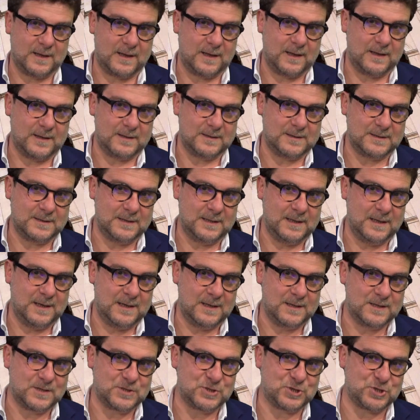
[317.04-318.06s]
che
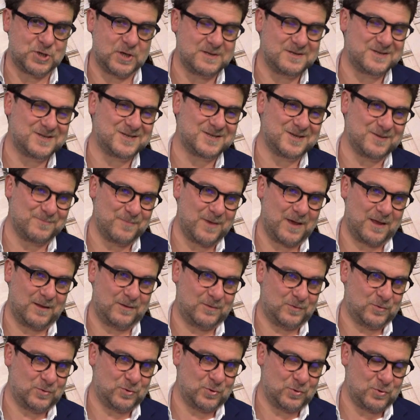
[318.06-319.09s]
il
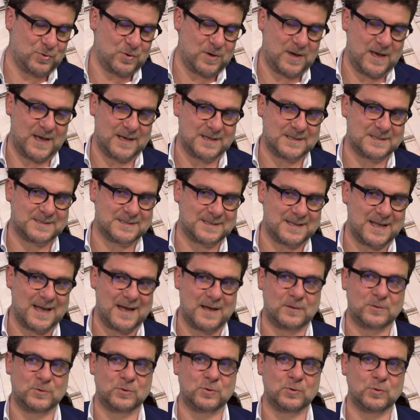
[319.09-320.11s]
censimento è
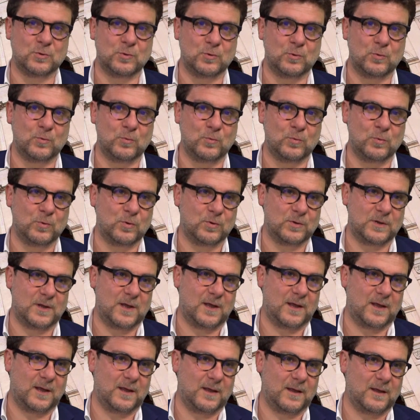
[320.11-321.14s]
stato uno
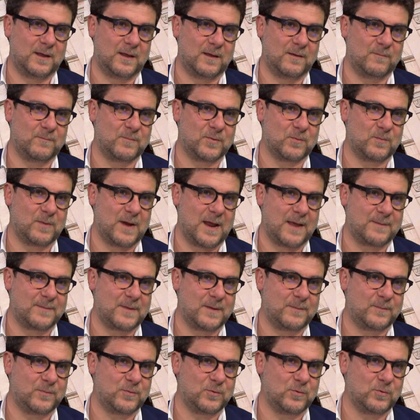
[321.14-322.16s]
dei
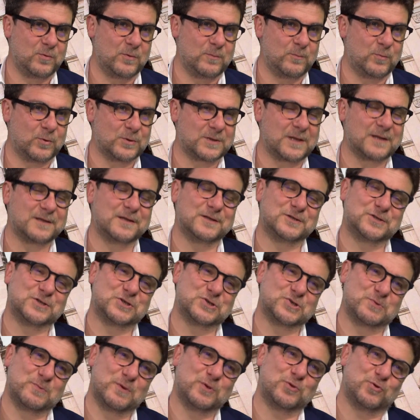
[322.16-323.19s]
problemi più importanti, il
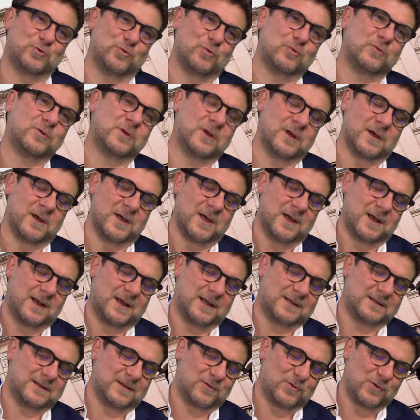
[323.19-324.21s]
censimento non
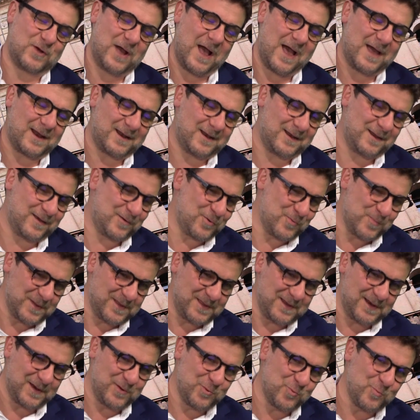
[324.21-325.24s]
catalogarli, come
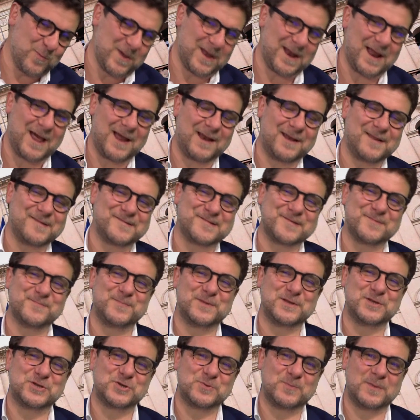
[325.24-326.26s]
dire, numerarli
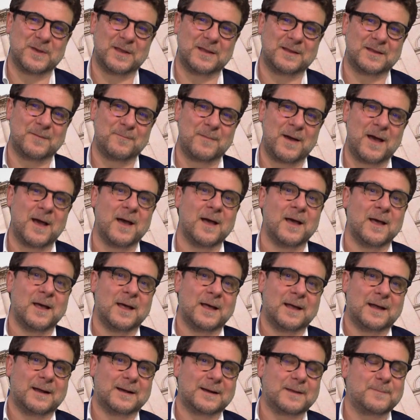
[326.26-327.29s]
semplicemente, ma
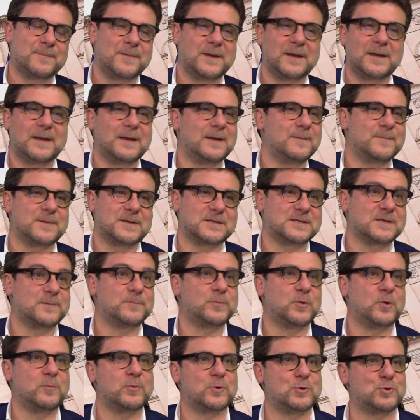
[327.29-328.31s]
reperire per
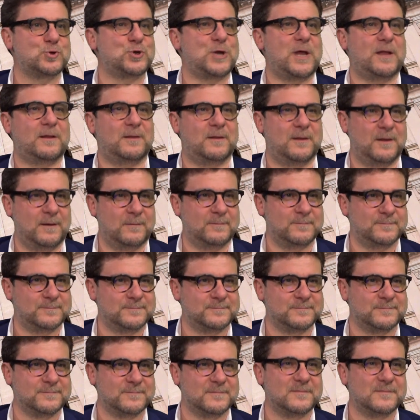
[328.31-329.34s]
esempio i progetti
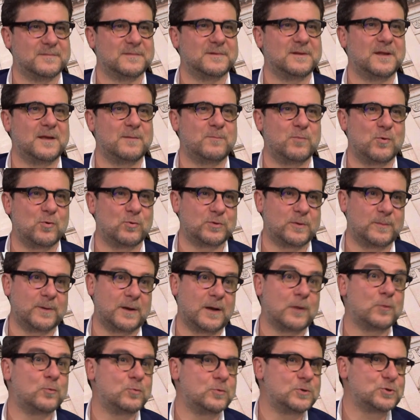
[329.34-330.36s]
dei ponti,
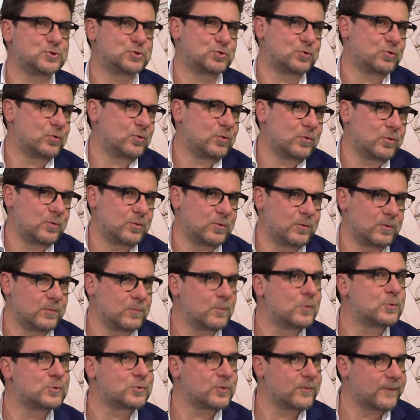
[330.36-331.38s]
perché alcuni sono
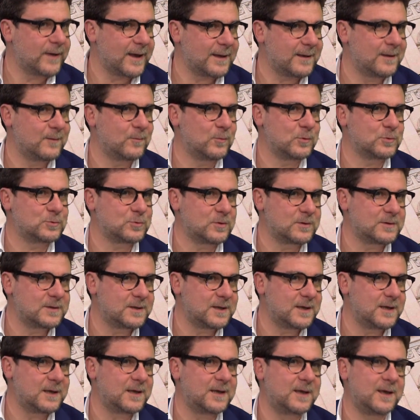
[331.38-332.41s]
molto vecchi, molto
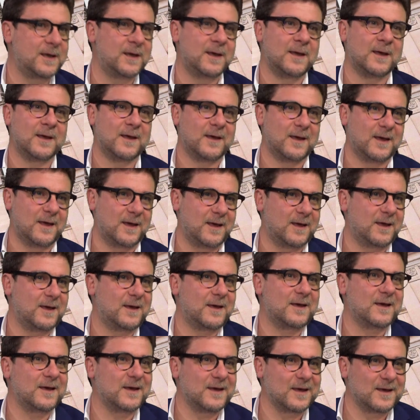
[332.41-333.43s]
antichi e,
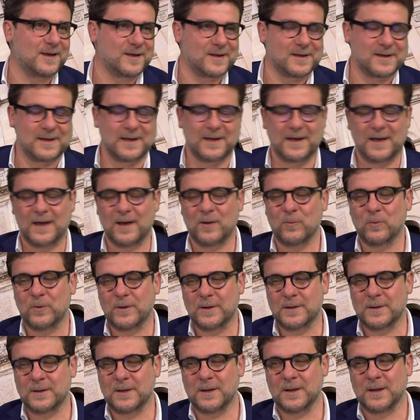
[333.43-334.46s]
e, e
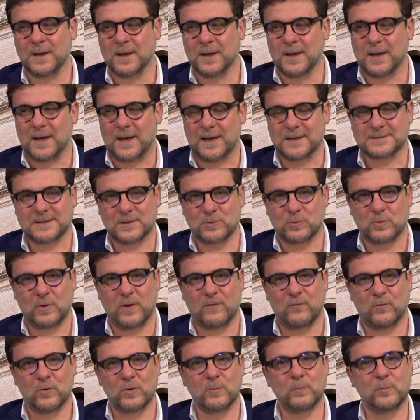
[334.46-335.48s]
quindi è stato un
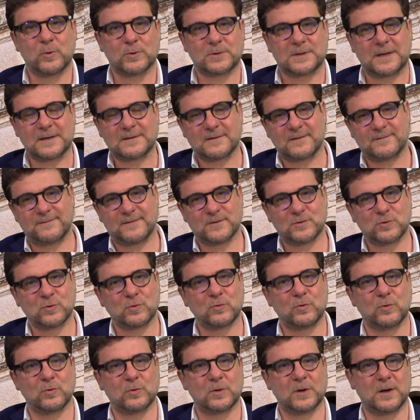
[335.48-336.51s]
lavoro importante fatto
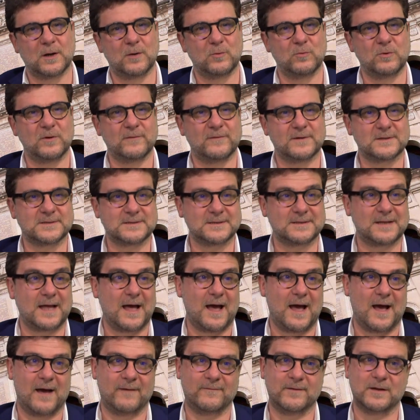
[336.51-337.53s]
con
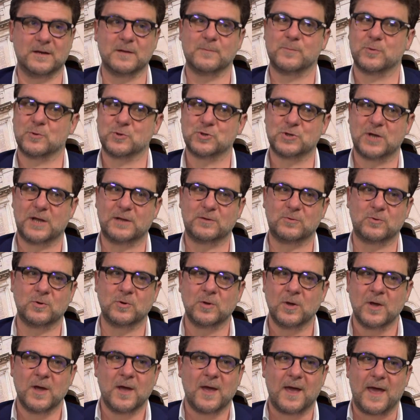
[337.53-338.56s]
l'università. Avere il
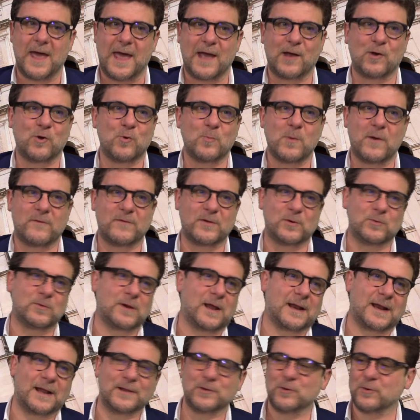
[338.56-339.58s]
progetto è come avere
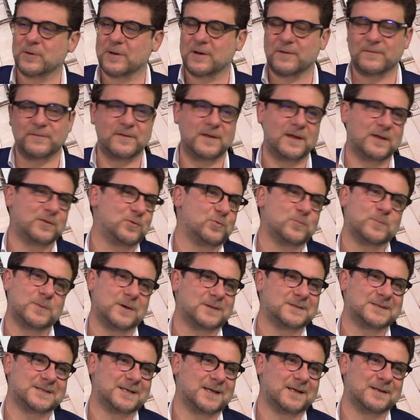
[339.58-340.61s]
una radiografia di un
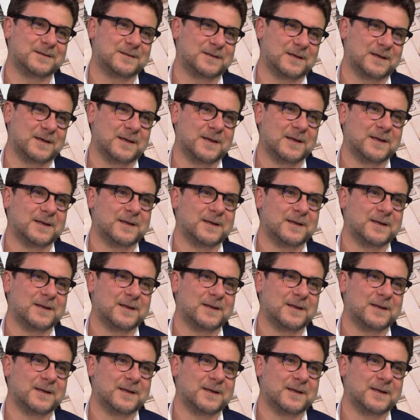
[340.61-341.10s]
paziente. Ma com'è